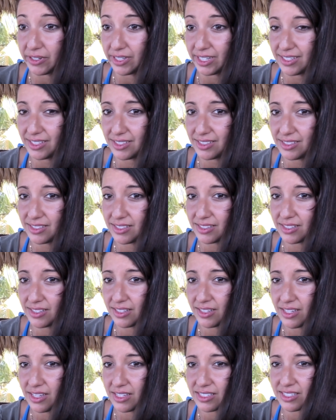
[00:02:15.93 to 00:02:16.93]
Puasa
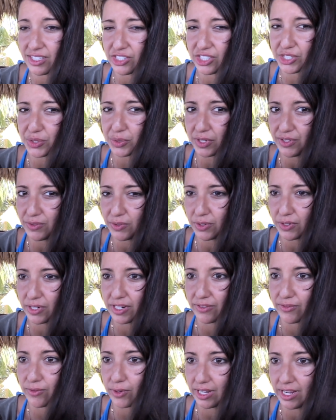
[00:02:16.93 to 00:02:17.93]
diperpanjang
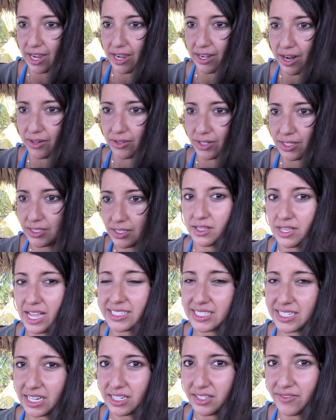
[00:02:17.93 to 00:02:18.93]
melibatkan puasa
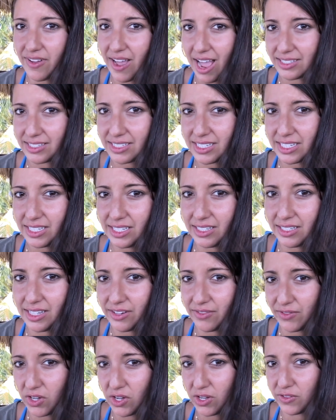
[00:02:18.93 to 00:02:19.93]
untuk jangka waktu
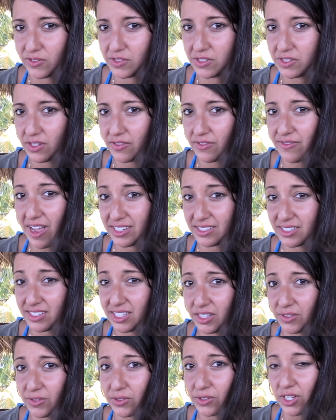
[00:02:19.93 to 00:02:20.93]
yang lebih lama,
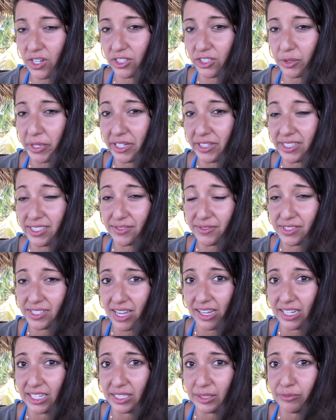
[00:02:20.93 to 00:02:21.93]
seperti
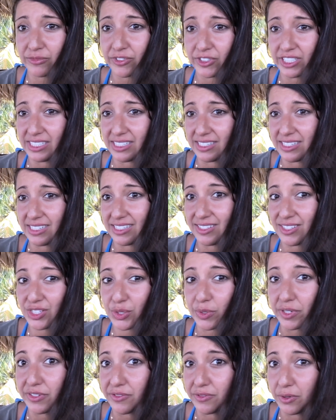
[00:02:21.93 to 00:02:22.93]
24
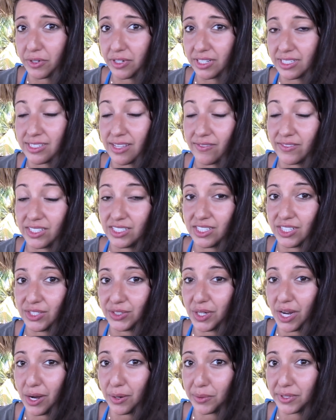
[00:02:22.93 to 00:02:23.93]
hingga
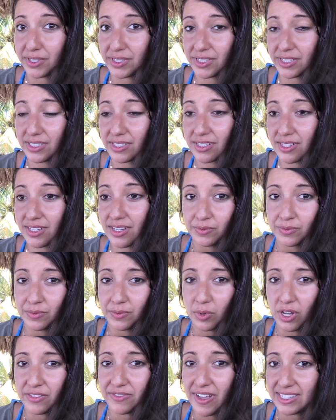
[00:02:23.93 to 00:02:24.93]
72
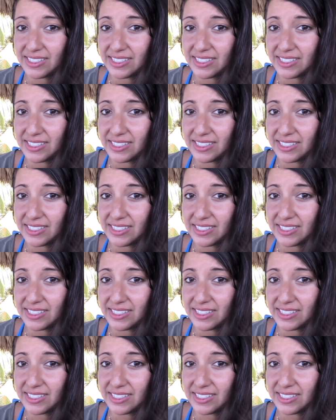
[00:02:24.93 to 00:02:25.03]
jam.